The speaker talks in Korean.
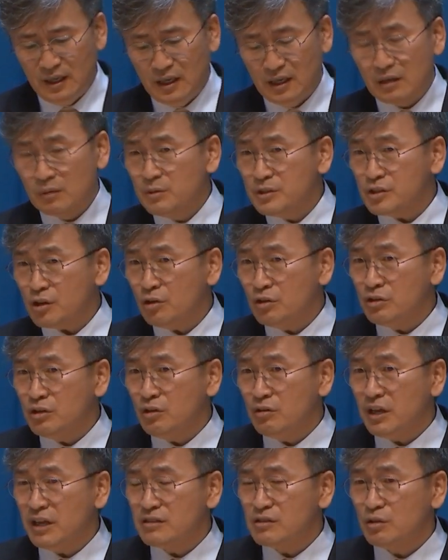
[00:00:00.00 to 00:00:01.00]
여러분
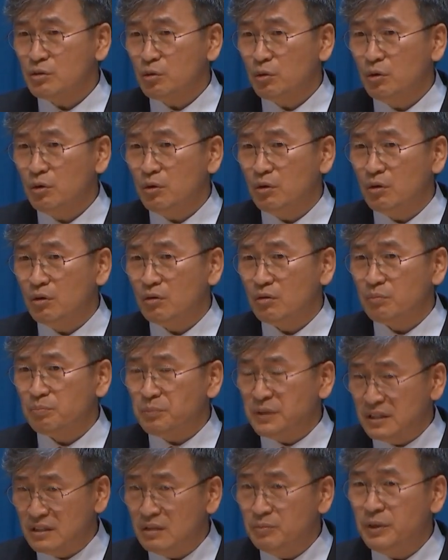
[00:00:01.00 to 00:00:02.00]
성경에서도
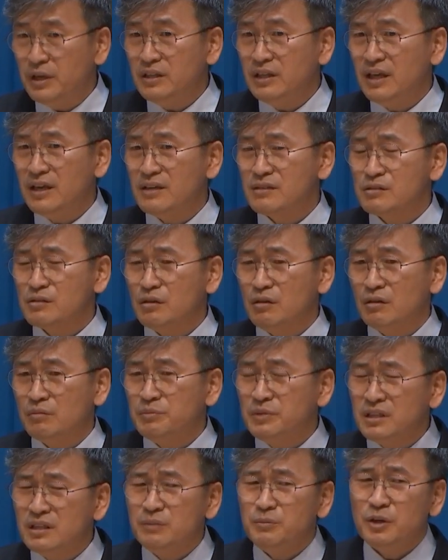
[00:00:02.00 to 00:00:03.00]
믿음에 대해서
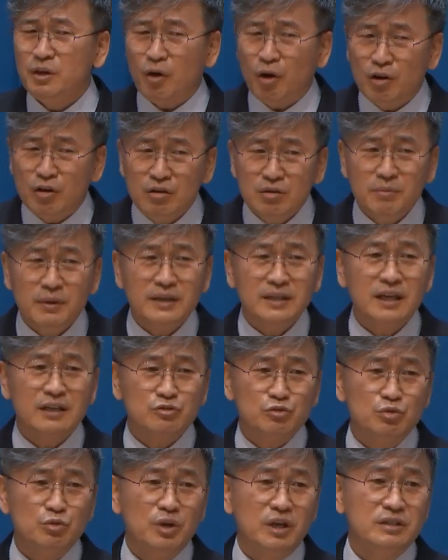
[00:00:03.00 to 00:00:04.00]
믿음이 얼마나
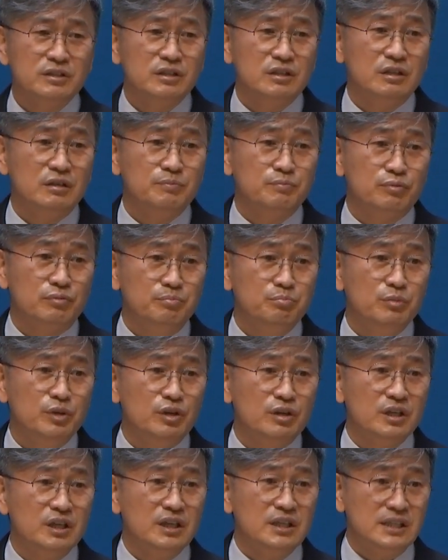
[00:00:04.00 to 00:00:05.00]
중요한지를
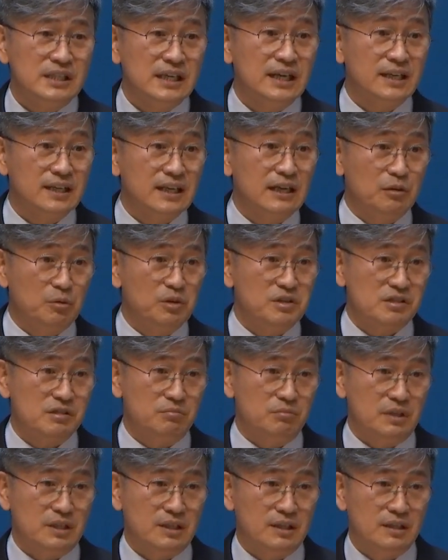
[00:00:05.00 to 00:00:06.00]
분명히 이야기하고
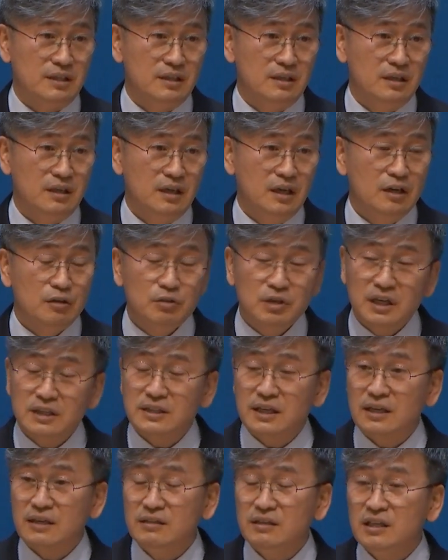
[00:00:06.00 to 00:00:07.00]
있습니다. 우리가
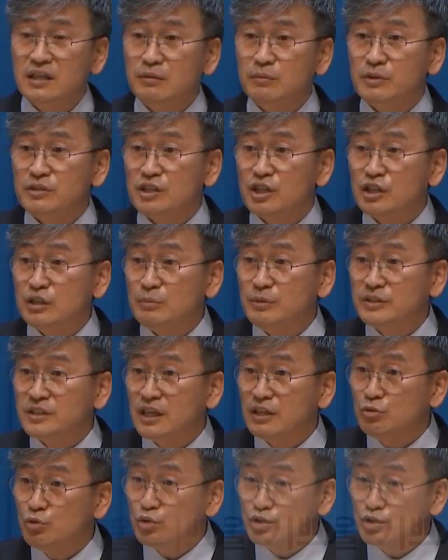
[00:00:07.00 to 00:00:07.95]
잘 아는 히브리서 11장